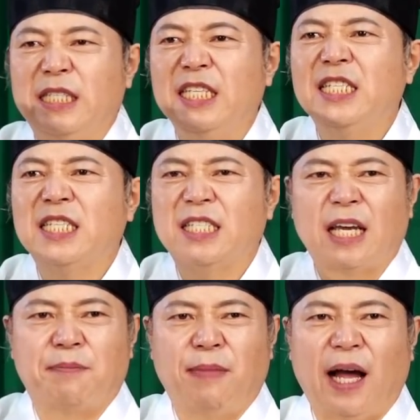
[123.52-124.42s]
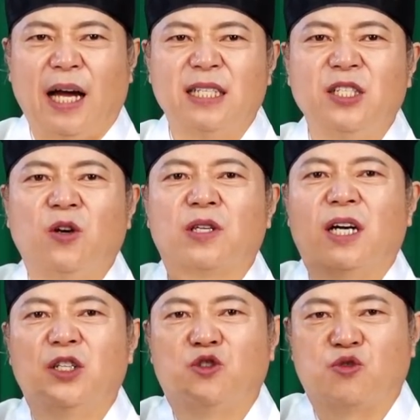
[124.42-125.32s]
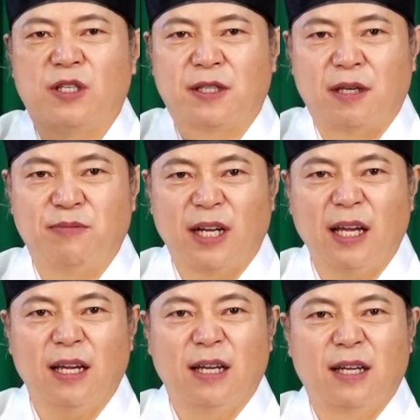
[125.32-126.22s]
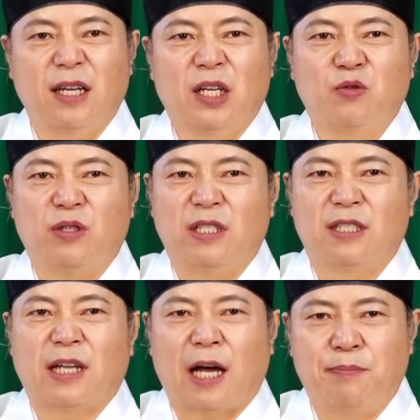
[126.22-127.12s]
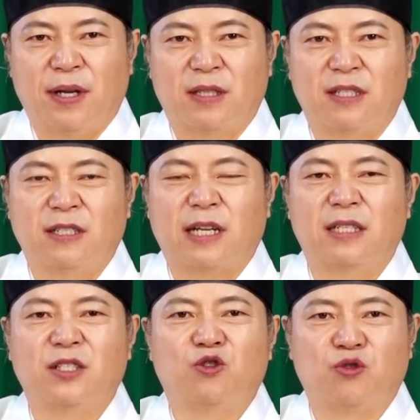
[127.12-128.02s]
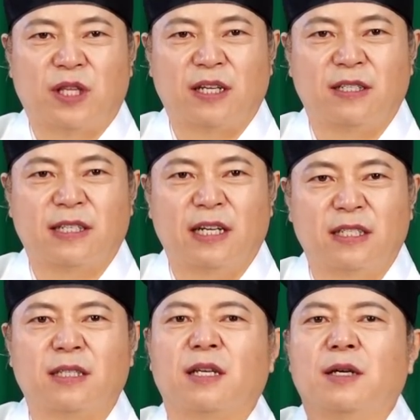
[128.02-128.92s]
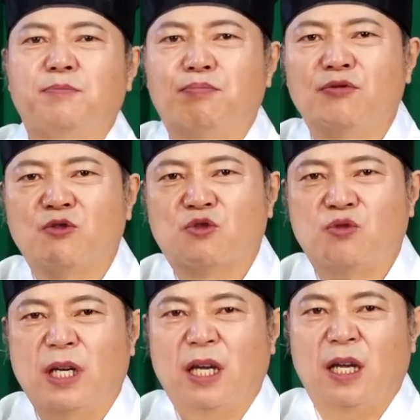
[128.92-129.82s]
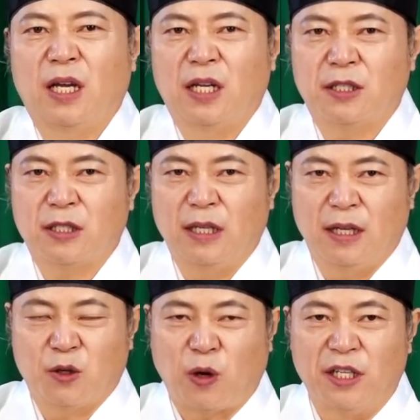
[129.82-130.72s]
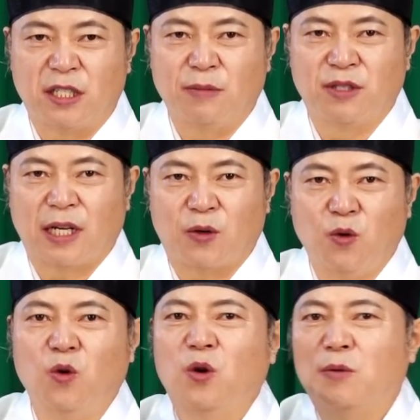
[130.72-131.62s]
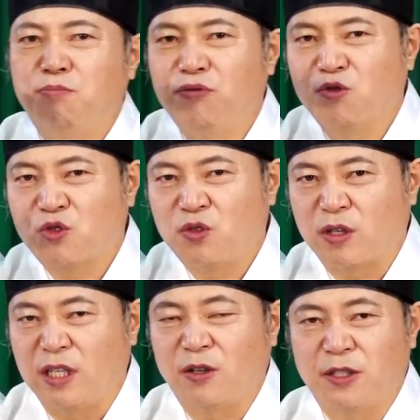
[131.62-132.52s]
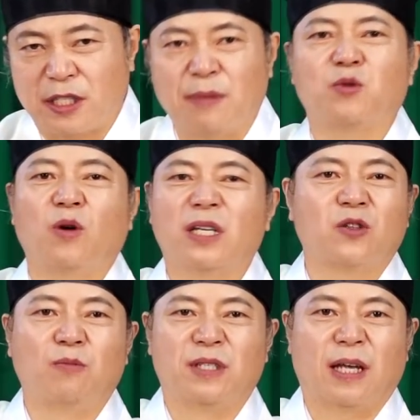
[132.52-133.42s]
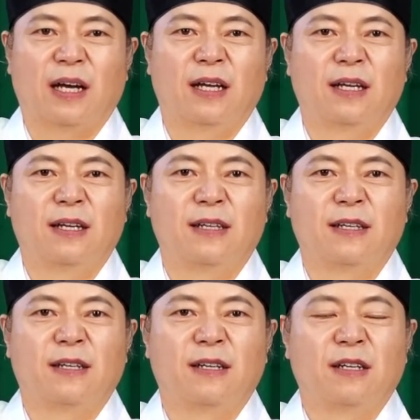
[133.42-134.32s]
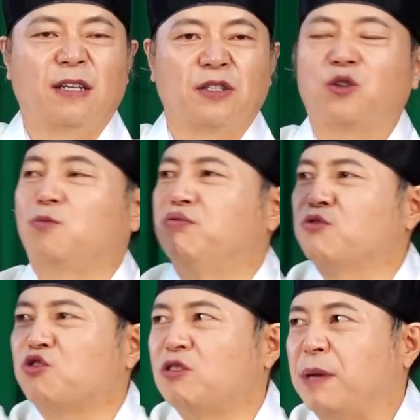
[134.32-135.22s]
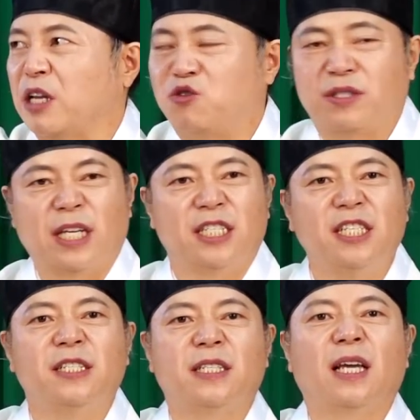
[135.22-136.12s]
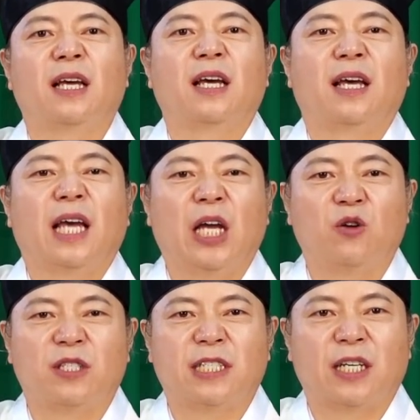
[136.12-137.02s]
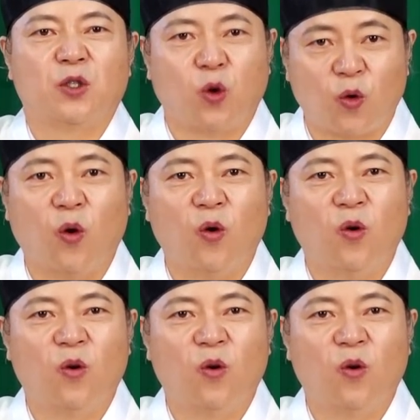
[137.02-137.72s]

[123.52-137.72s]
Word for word: 인기에 많은 영향을 주기 때문에 우리는 아파트를 살든 주택을 살든 풍수에 관심을 갖고 풍수적인 걸 참고하는 겁니다. 그리고 풍수를 맞출 때 실제 에너지 장이 좋고